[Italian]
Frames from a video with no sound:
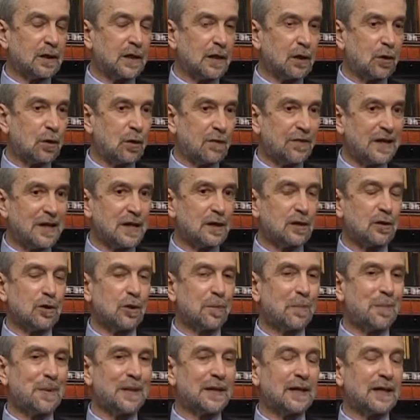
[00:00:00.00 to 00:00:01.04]
del
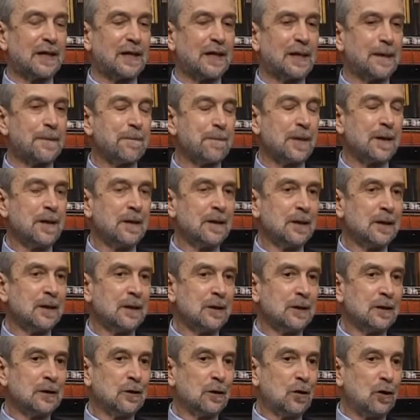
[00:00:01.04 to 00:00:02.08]
governo perché
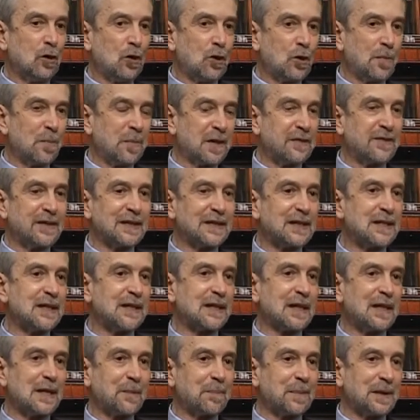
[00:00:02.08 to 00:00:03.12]
non
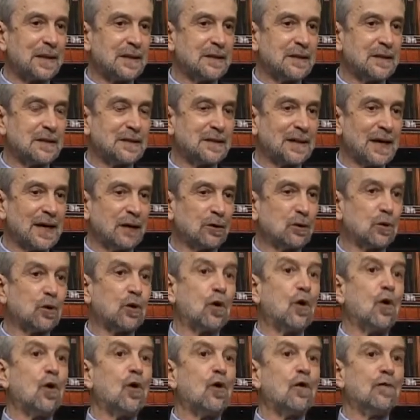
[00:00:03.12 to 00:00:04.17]
prevedere l'apprendistato
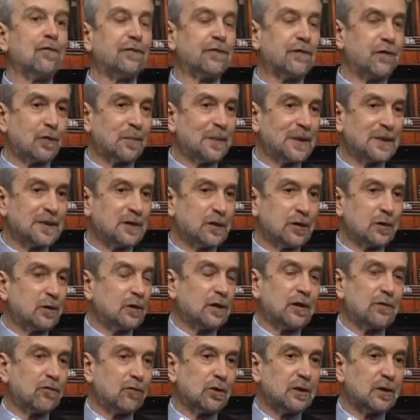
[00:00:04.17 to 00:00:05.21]
con
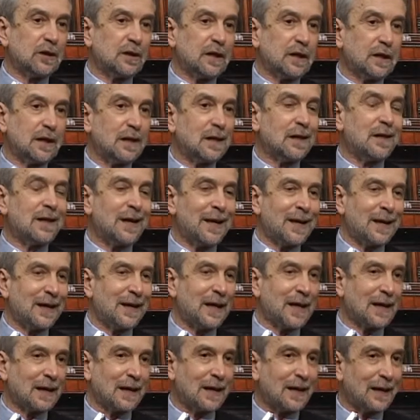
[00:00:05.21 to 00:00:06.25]
formazione vuol dire
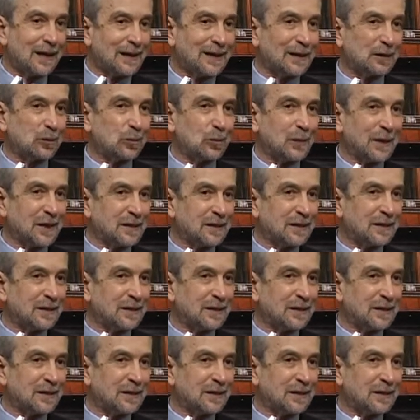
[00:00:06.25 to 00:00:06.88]
negare la natura